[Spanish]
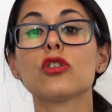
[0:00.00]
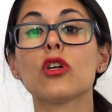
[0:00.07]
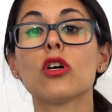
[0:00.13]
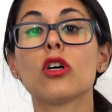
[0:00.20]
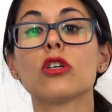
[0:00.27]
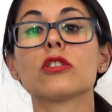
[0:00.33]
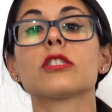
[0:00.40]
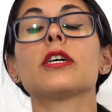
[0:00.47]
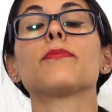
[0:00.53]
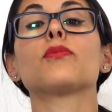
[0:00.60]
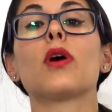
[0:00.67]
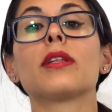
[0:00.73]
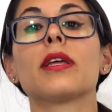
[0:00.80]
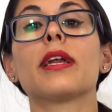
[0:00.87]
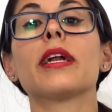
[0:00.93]
otro
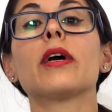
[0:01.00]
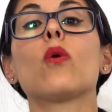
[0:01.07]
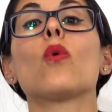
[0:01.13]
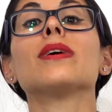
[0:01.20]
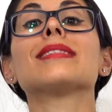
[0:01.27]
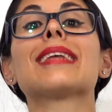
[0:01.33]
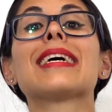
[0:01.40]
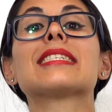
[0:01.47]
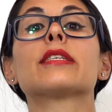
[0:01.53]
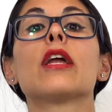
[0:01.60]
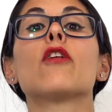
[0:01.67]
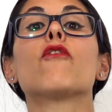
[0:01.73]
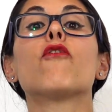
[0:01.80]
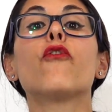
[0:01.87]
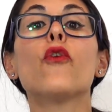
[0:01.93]
concepto a tener en cuenta es
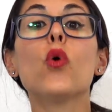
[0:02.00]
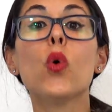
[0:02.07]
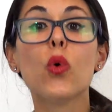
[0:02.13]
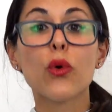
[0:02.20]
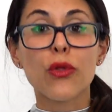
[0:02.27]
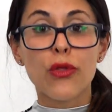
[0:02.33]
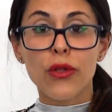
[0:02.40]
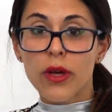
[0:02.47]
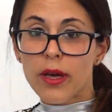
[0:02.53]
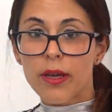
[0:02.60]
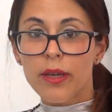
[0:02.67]
el food.